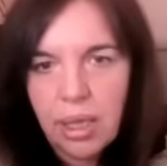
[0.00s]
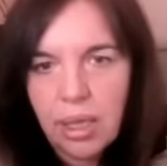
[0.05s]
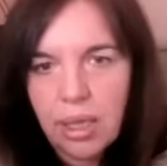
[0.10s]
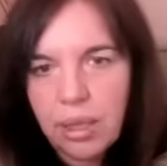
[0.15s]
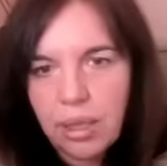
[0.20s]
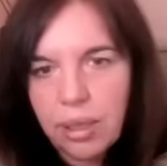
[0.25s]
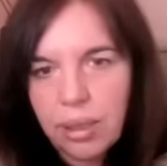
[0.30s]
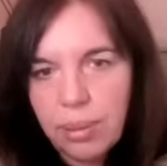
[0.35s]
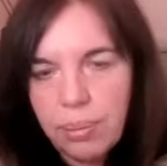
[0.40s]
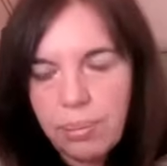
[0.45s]

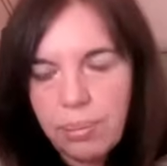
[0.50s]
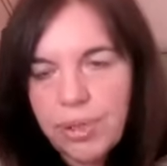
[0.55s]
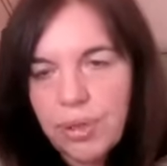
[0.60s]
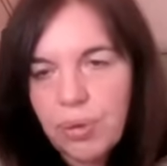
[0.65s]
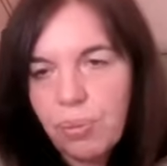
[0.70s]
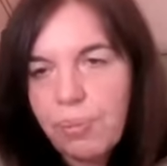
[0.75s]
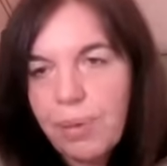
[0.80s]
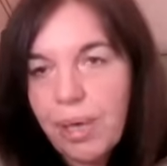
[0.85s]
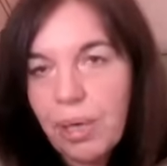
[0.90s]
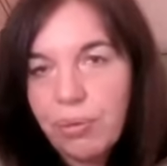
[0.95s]
euh,
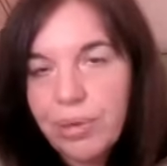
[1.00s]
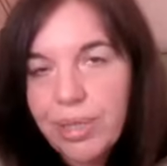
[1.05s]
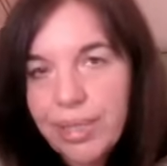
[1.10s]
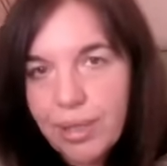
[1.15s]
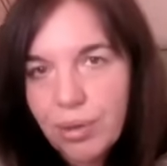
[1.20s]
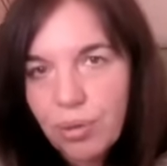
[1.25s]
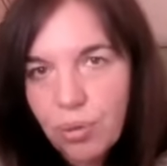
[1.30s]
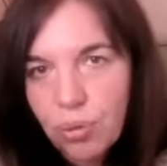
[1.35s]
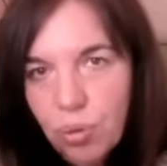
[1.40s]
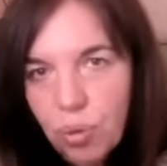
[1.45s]
puisqu'on parle
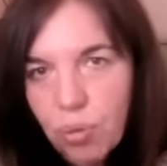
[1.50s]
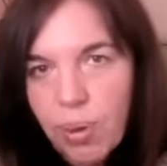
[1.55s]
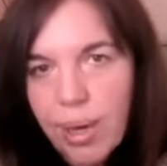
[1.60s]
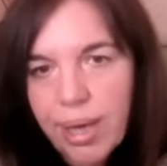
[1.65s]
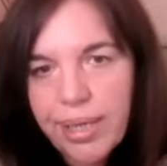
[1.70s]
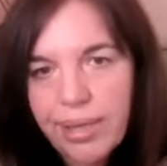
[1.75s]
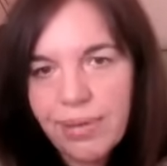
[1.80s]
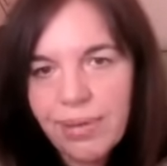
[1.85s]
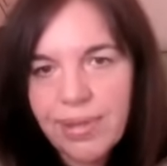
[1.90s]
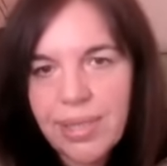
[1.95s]
aussi de
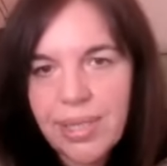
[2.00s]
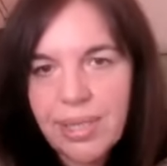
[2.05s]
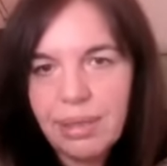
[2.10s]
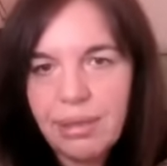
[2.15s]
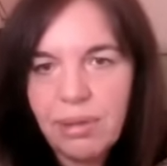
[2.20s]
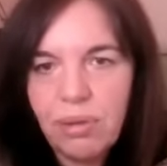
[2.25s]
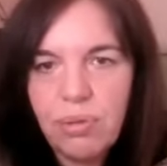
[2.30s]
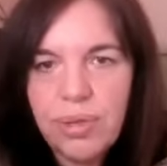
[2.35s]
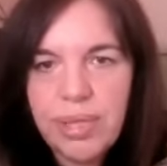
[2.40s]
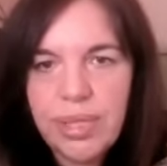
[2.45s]

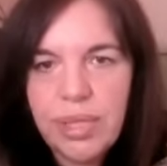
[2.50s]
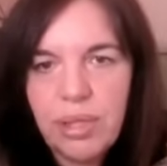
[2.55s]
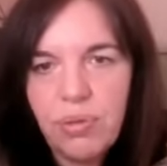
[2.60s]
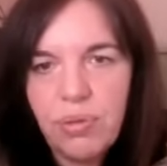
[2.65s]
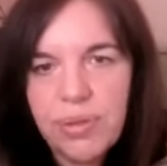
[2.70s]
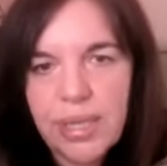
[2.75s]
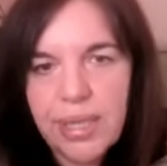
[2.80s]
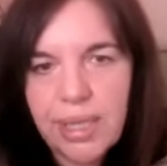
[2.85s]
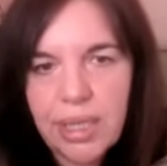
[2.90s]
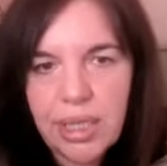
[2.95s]
croyances hein, dans le
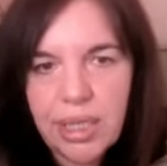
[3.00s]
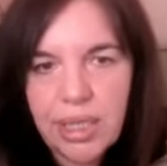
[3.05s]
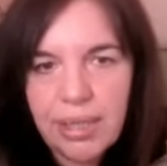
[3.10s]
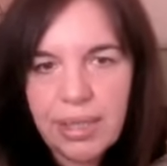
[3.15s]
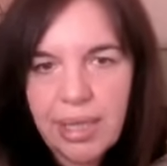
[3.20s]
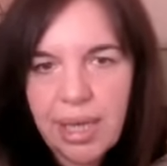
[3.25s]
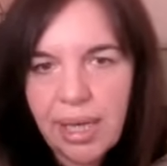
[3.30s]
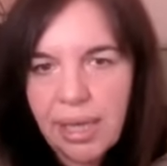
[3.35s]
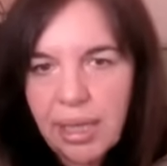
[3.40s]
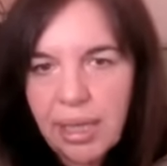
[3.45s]
signe du
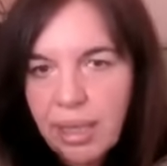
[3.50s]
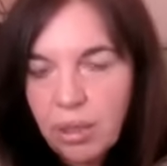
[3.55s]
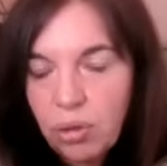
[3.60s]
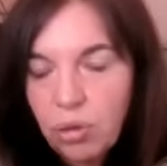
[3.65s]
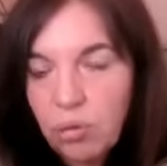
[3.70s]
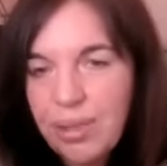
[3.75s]
Sagittaire,